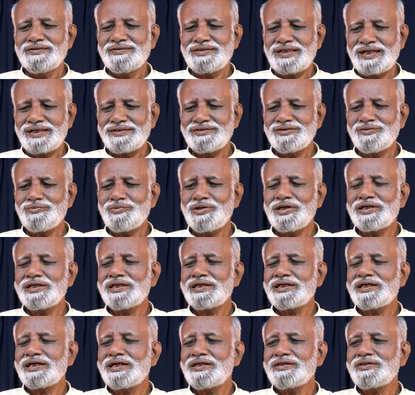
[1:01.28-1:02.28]
தெரிஞ்ச மாதிரி
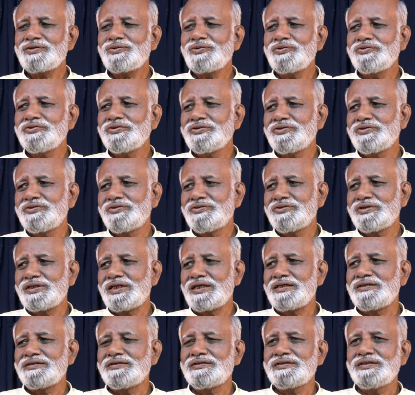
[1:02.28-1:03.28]
இருக்கிறது கொஞ்சம்
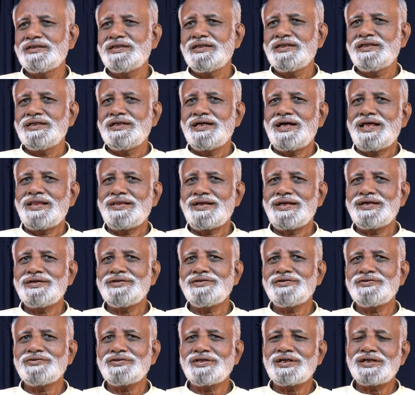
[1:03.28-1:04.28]
தான் அதுலேயே
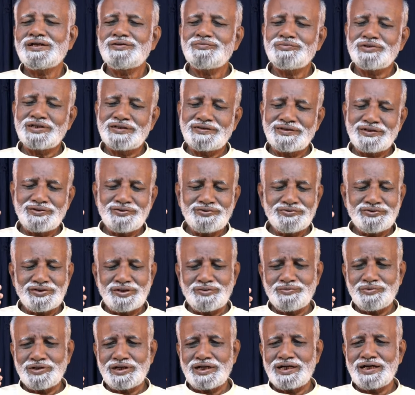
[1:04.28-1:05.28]
என்னென்னு சொன்னால் நம்ம எத்தனையோ
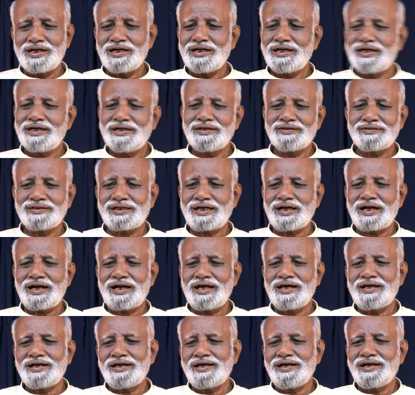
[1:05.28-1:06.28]
ஜென்மங்கள்
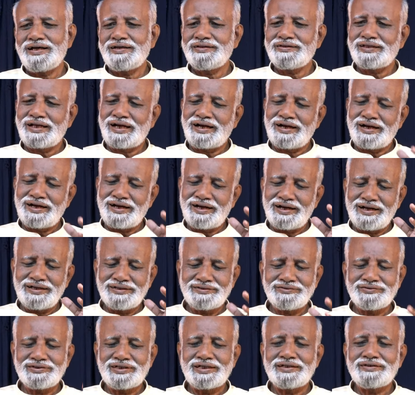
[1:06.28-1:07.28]
எடுத்துருக்கலாம் அது
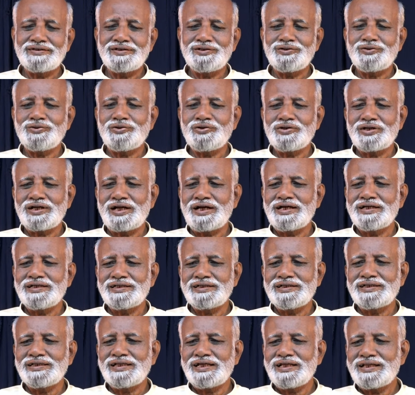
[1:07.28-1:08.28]
எல்லாம் சேர்ந்த
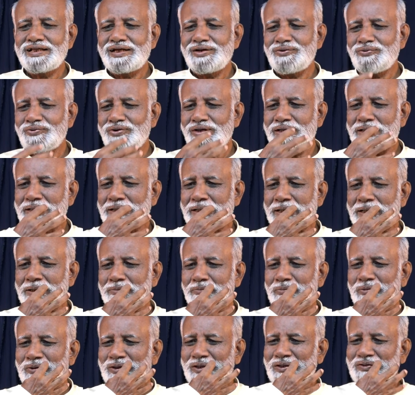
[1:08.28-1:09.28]
டோட்டாலிட்டி தான் அதில் உள்ள எல்லா
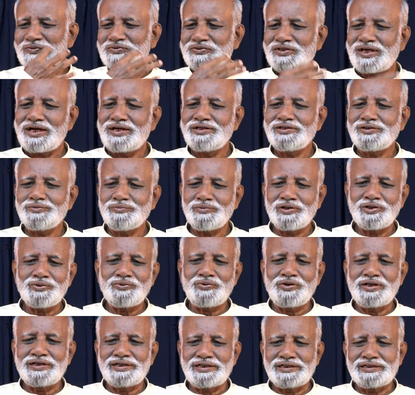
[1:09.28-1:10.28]
பொட்டன்ஷியாலிட்டி மாதிரி
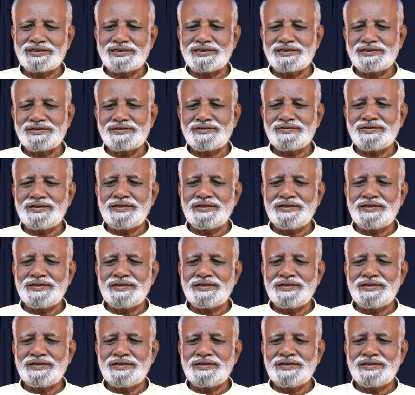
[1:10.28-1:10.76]
உள்ளே இருக்குது